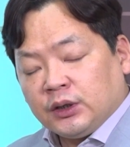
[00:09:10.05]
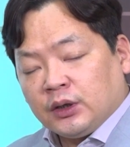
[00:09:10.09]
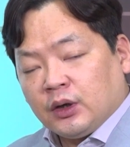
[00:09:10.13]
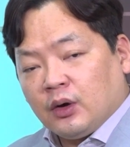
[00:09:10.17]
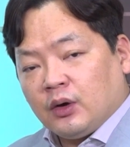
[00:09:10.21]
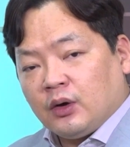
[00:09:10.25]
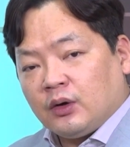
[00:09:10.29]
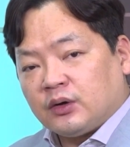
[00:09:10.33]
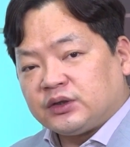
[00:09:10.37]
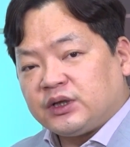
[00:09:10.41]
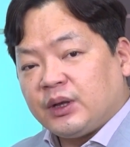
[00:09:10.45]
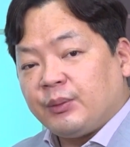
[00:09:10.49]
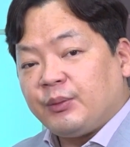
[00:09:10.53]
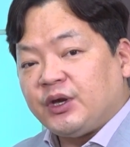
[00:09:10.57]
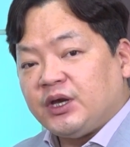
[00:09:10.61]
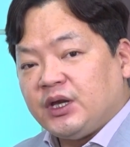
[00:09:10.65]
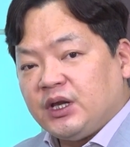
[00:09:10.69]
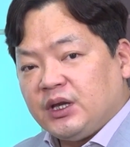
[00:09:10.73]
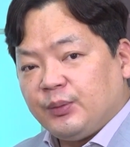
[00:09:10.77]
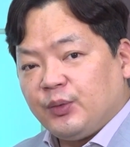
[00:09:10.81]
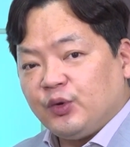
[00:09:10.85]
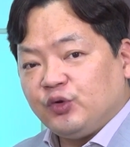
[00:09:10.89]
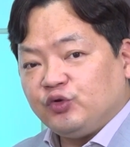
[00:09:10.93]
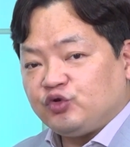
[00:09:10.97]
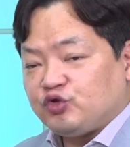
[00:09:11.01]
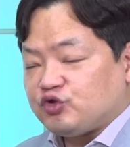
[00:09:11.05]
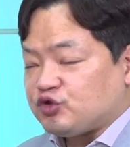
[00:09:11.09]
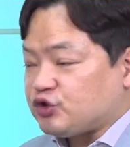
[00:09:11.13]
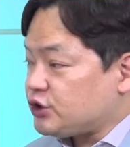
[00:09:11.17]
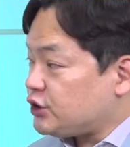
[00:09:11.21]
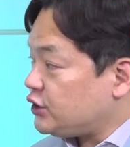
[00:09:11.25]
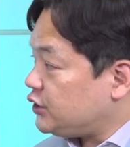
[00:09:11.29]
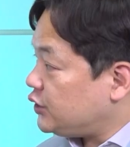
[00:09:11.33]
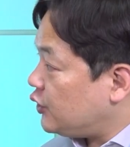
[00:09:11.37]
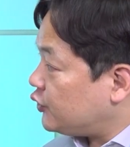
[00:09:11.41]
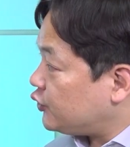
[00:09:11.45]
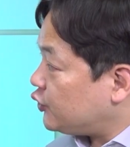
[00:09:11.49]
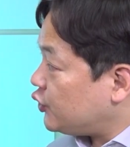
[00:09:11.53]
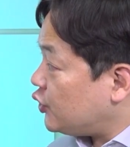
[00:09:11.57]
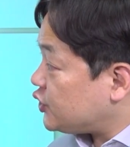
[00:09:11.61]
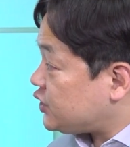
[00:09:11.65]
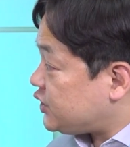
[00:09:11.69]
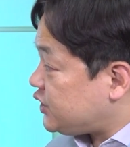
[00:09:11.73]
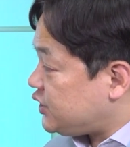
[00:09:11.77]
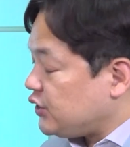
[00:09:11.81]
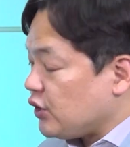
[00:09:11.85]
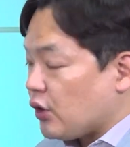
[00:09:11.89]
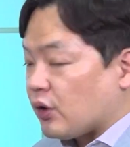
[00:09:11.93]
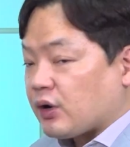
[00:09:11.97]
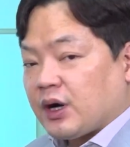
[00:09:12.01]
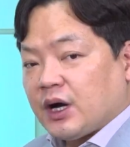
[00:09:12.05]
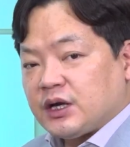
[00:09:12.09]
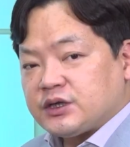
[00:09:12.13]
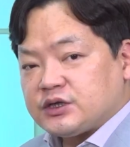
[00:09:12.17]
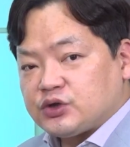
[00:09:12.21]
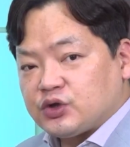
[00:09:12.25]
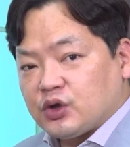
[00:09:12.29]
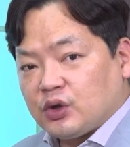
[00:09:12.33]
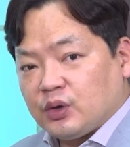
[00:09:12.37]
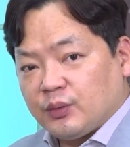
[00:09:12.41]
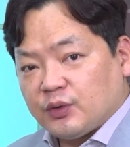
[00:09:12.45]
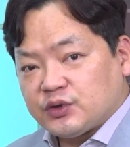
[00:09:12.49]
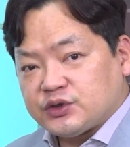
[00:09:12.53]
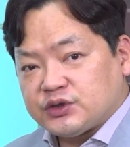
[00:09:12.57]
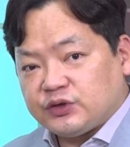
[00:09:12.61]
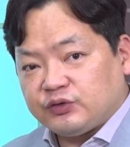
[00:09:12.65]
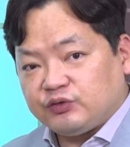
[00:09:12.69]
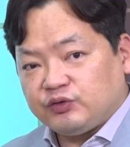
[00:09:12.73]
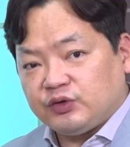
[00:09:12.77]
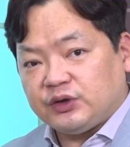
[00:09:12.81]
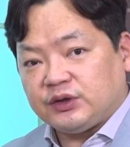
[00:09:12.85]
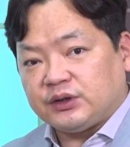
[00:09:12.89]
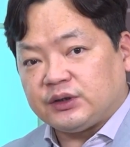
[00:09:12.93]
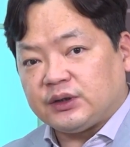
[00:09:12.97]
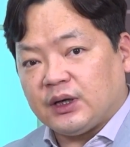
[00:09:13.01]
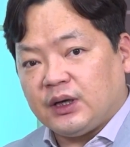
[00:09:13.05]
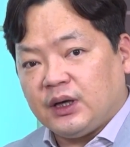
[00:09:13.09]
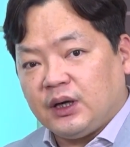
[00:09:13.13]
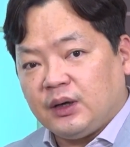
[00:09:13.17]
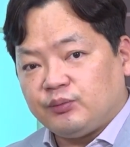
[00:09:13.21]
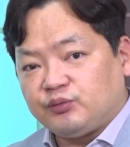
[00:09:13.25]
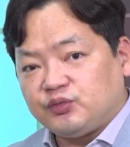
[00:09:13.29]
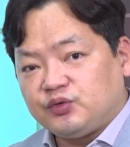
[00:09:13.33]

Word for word: 어, 그 다음에 일본 수지에 이어서 지역까지 넓어질 수 있다.